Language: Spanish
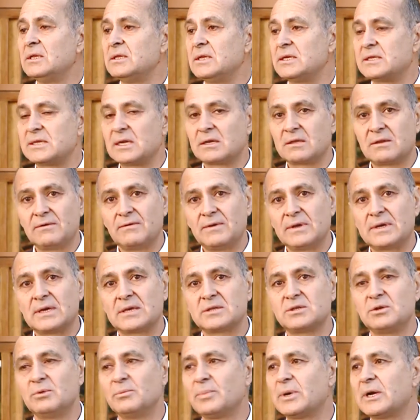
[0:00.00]
de
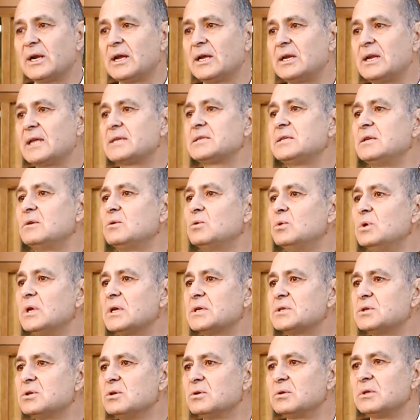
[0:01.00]
certificación para la
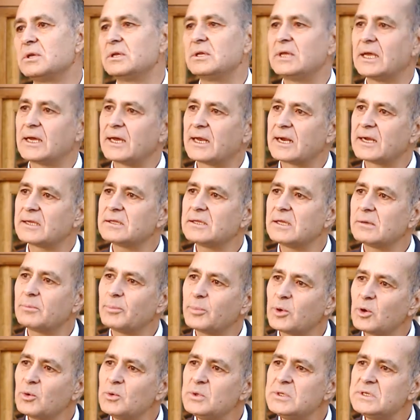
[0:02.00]
circulación de carácter
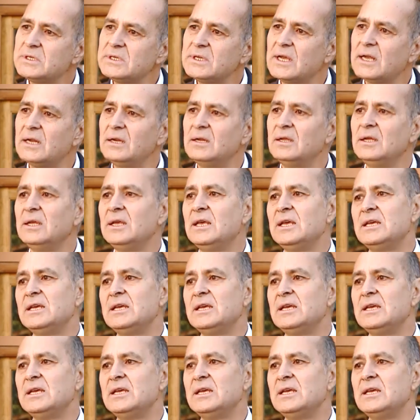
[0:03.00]
provincial